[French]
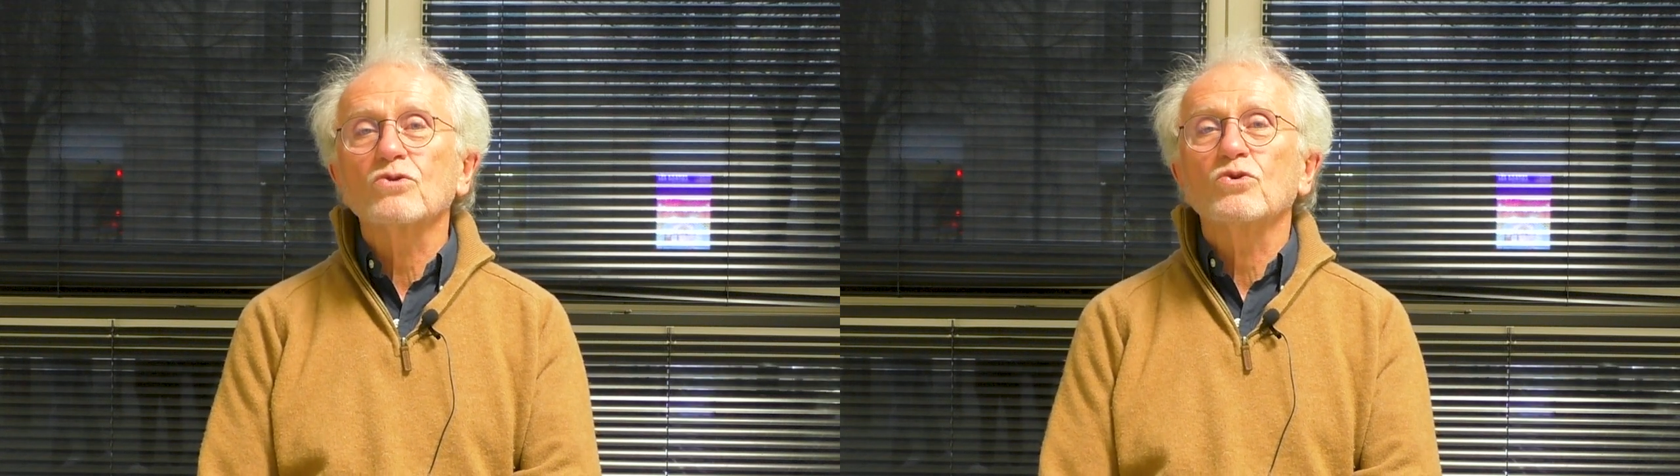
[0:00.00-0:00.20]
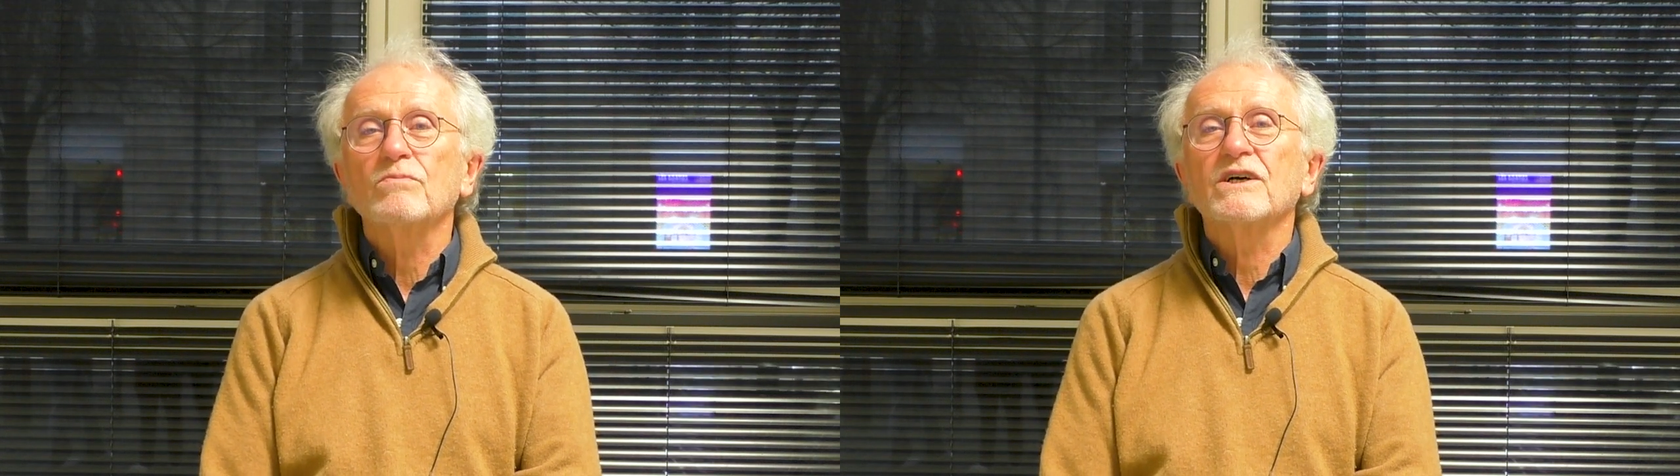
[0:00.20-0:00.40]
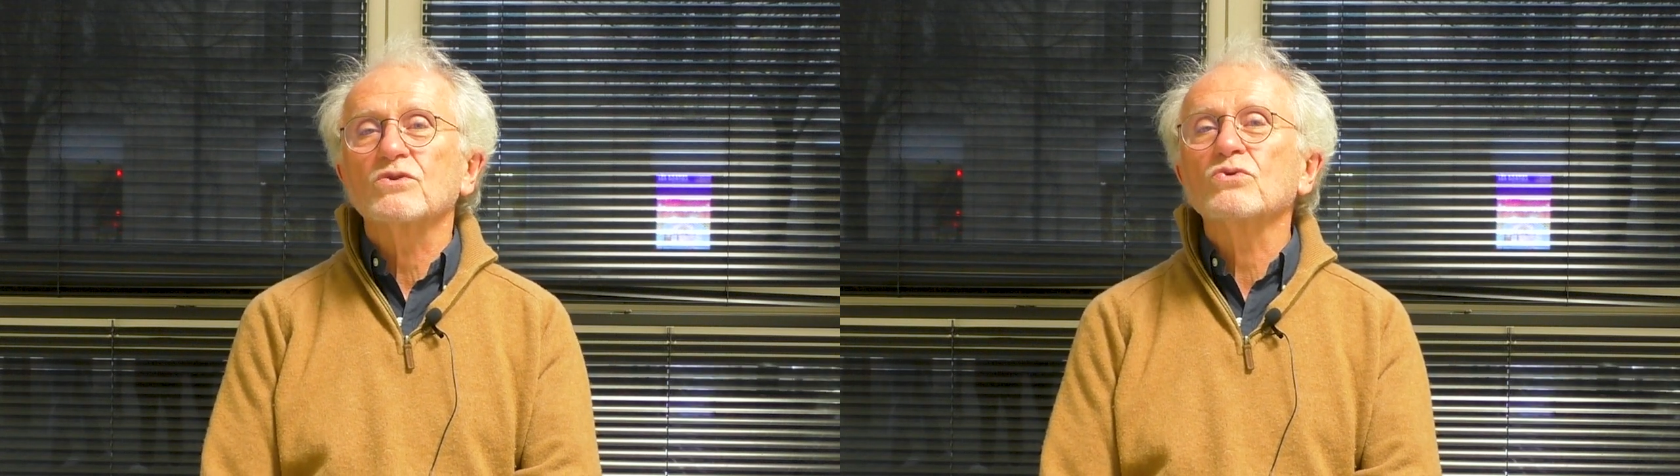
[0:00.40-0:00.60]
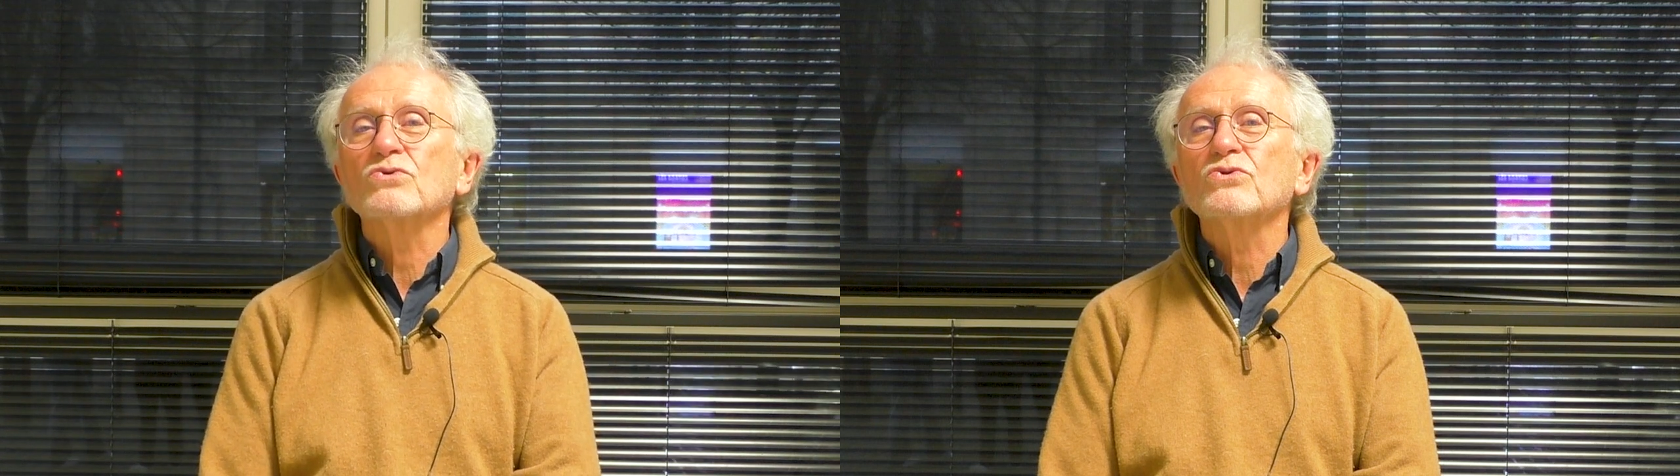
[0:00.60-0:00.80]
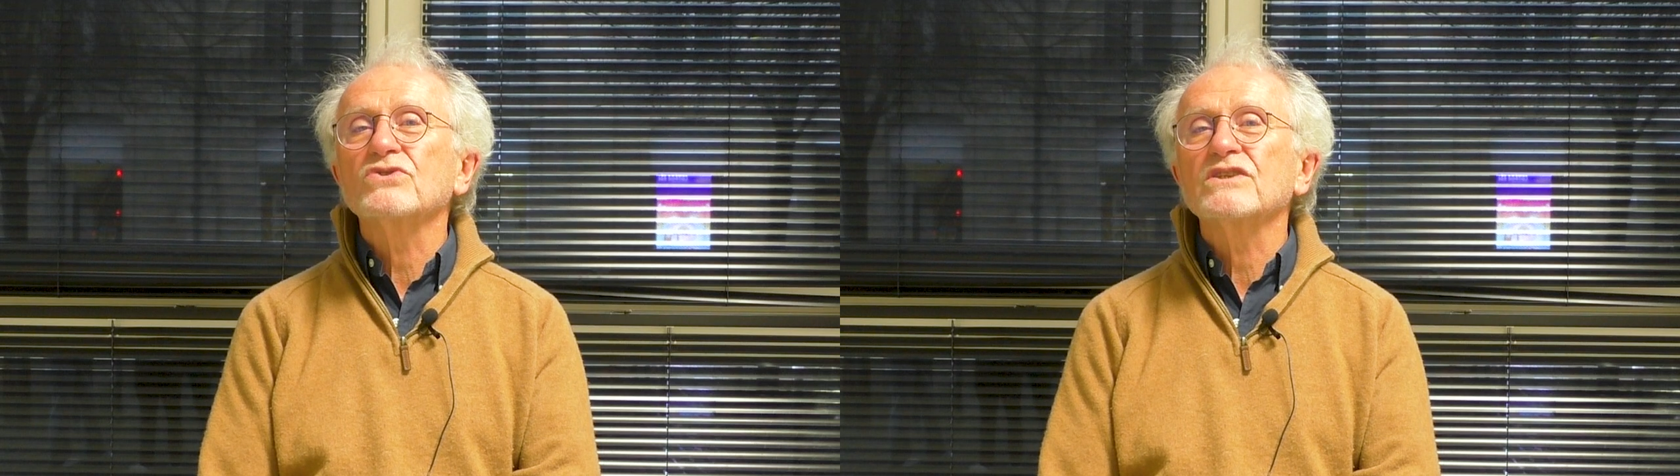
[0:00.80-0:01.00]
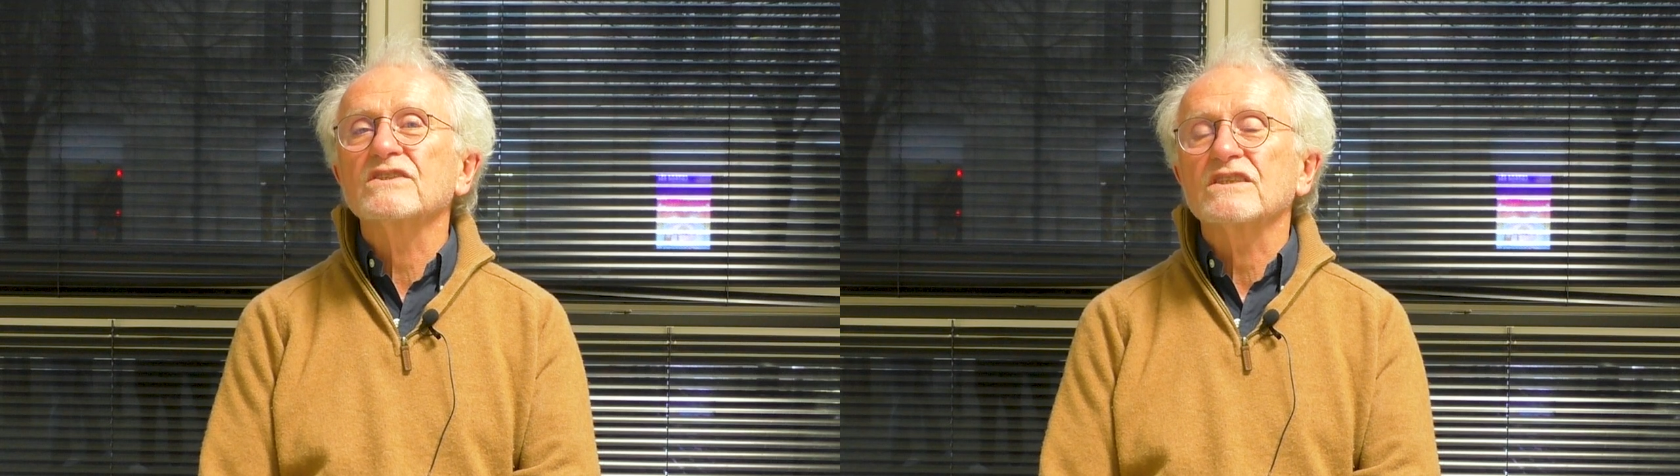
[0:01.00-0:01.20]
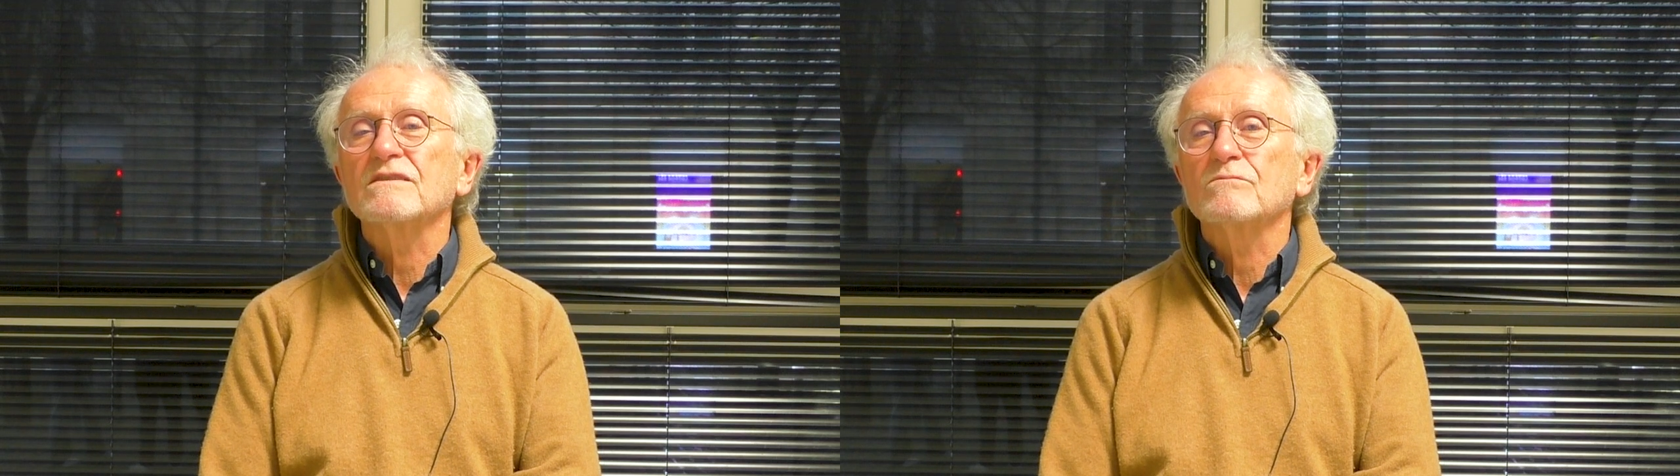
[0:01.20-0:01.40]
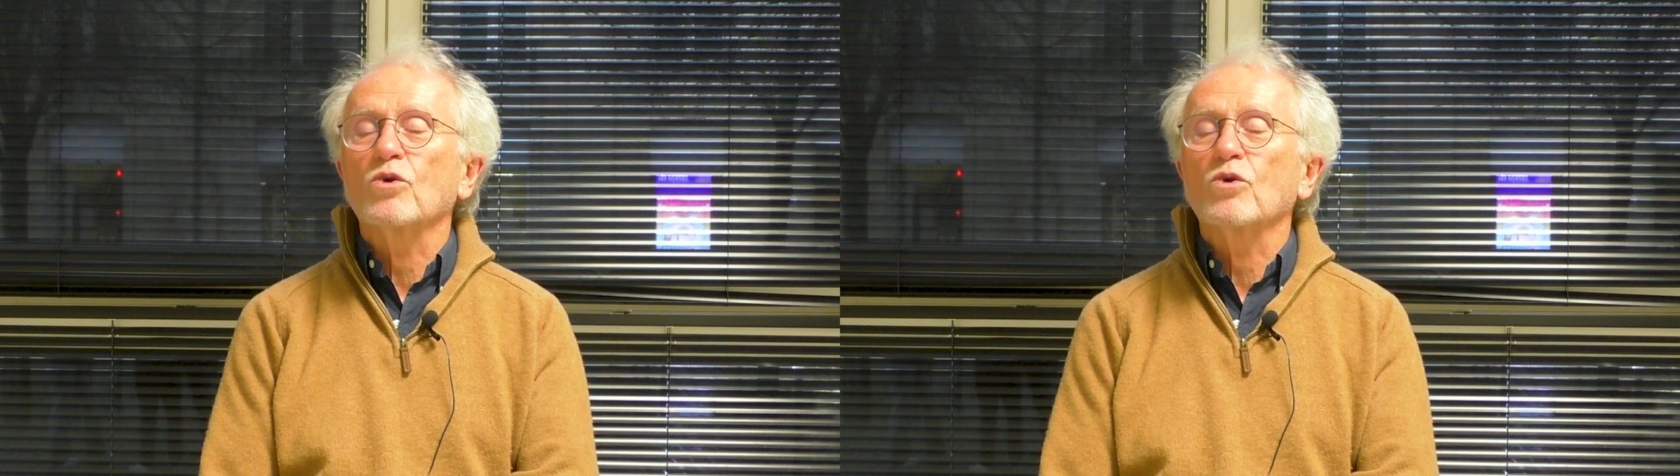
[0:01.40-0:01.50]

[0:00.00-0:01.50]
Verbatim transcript: le bateau de Thésée